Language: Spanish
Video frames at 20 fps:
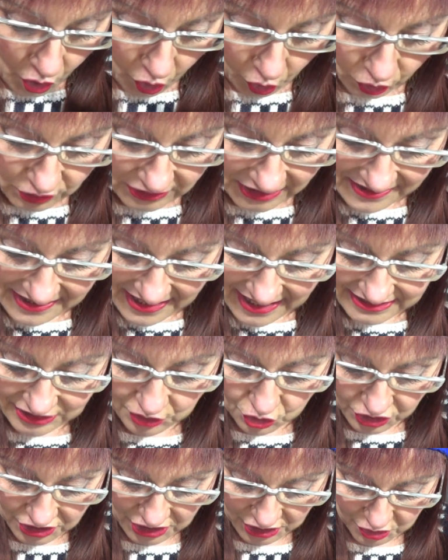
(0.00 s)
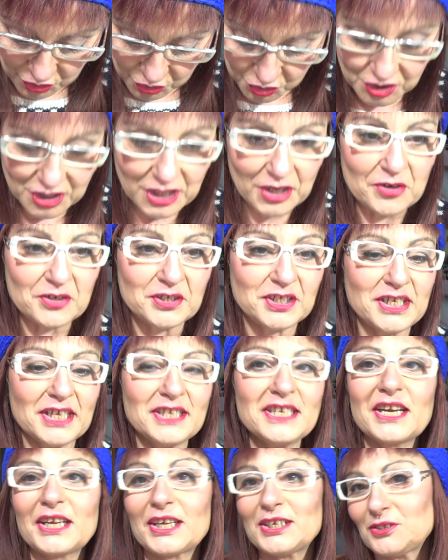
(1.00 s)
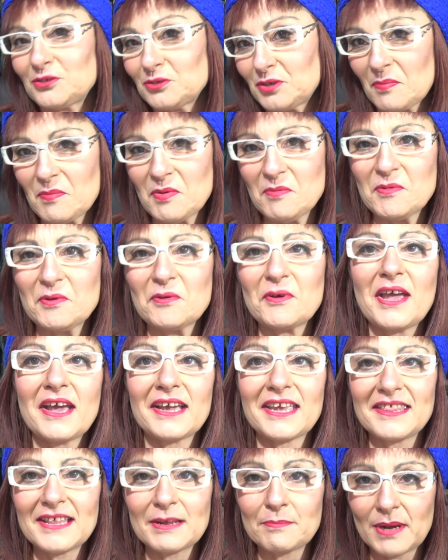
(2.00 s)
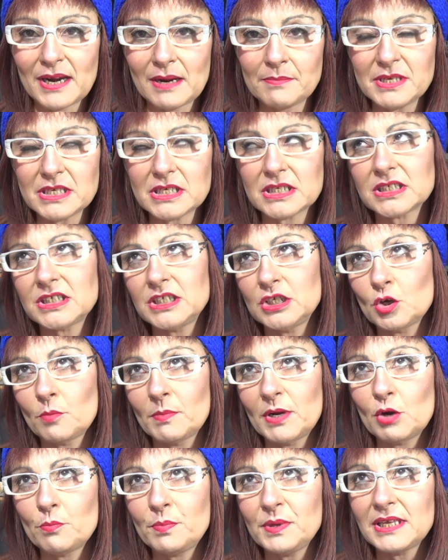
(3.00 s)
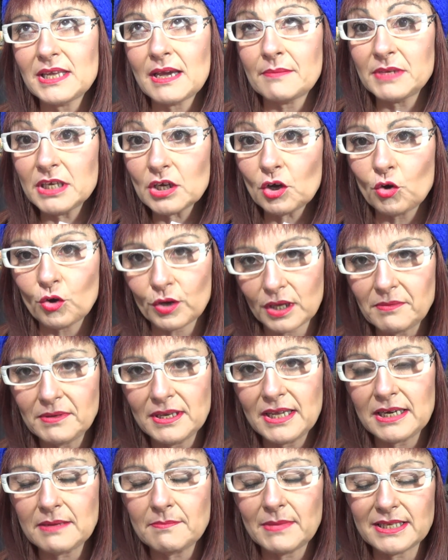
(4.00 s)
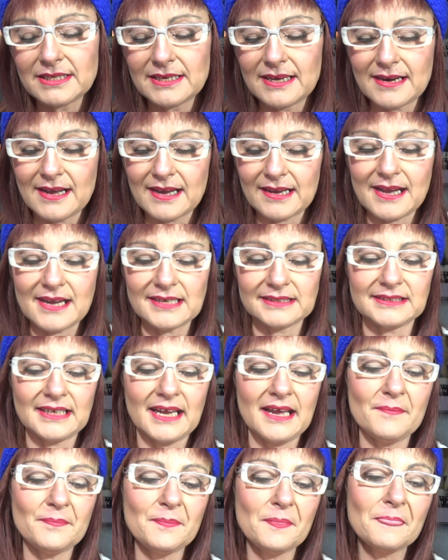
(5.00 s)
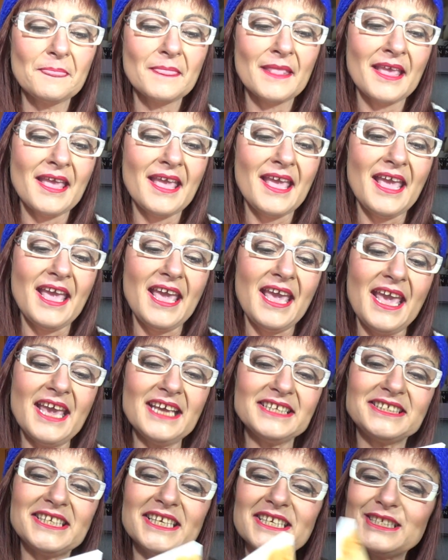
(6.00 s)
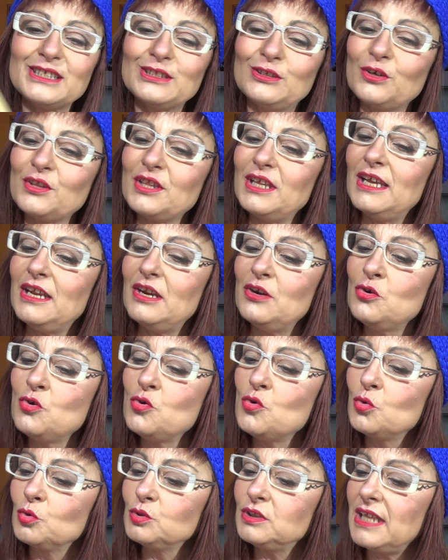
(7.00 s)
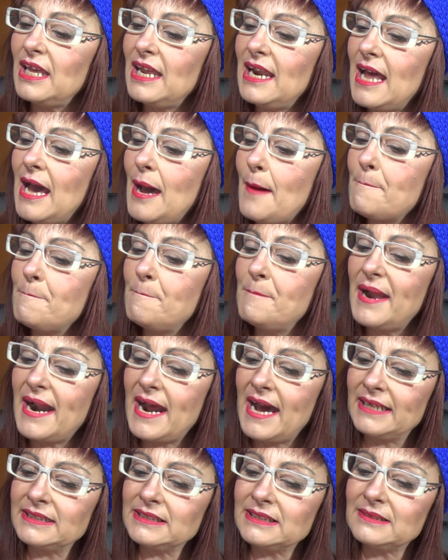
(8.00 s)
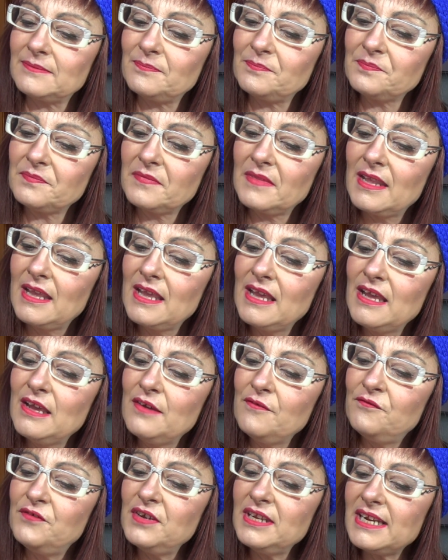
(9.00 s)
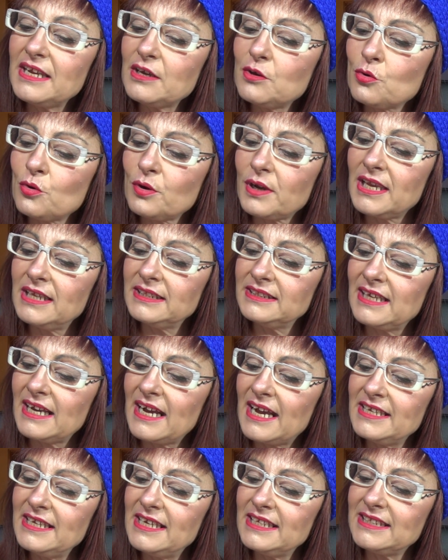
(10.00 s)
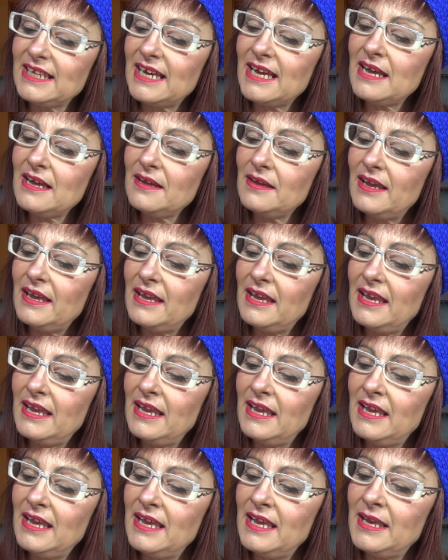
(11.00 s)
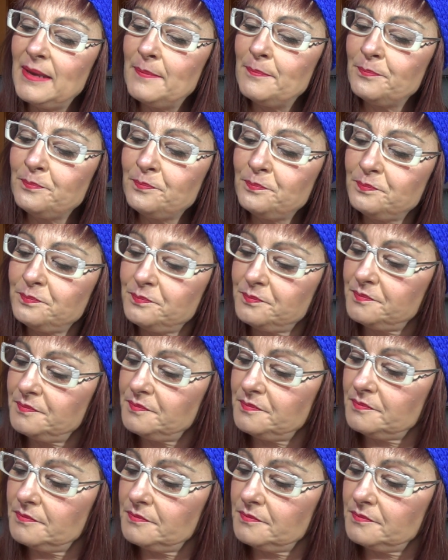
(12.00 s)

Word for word: Otra de las cosas que os quiero enseñar, que esto también me lo voy a quedar para mí, si no me lo pilla mi hijo que viene mañana a casa, es esto de Nutella Brand Fina y crujiente galleta eh,